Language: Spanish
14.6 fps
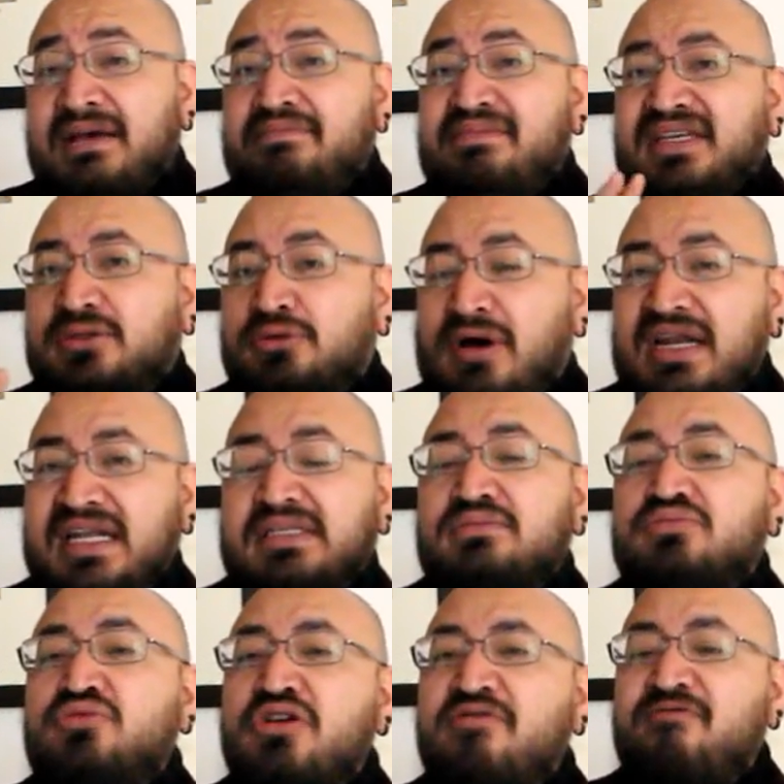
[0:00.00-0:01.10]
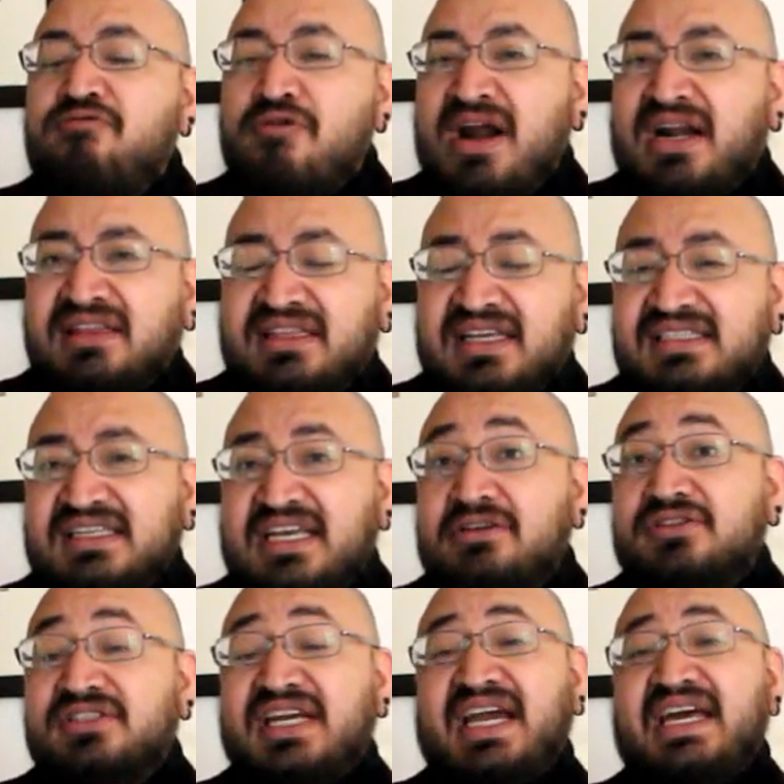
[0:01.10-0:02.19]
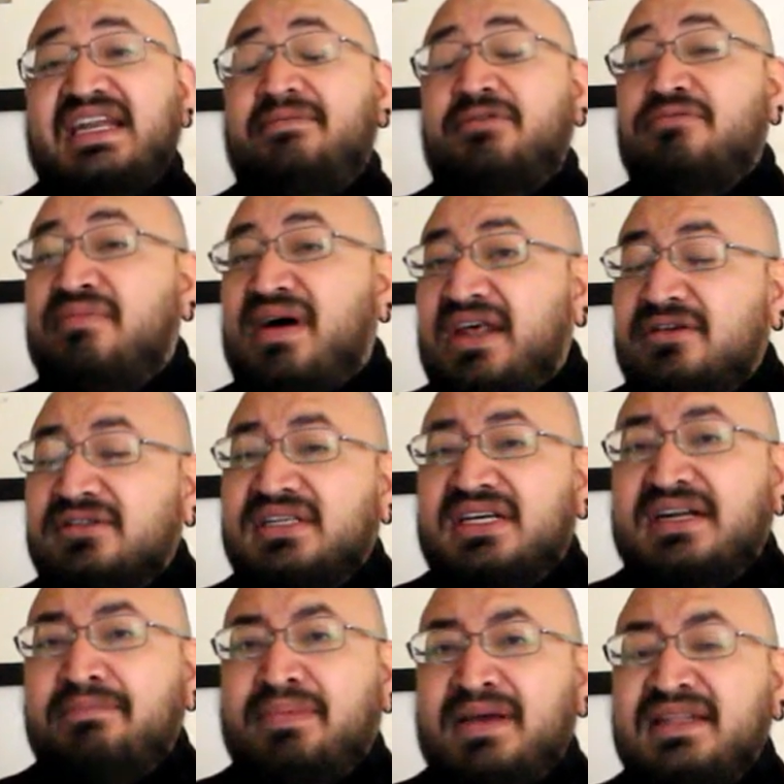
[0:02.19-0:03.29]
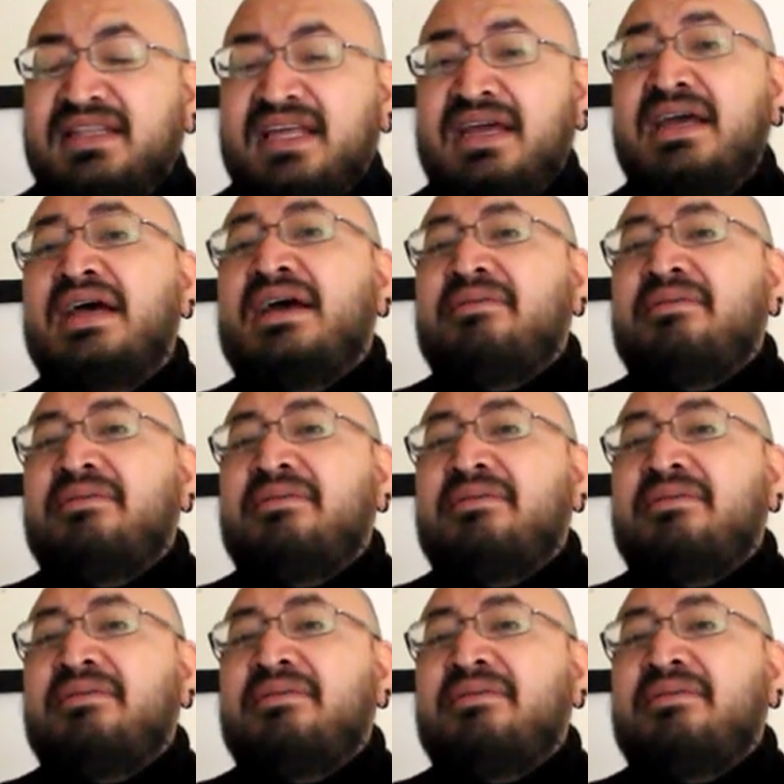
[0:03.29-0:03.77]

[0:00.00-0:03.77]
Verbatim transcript: visuales muy fuertes que nos dejan abrumados de repente,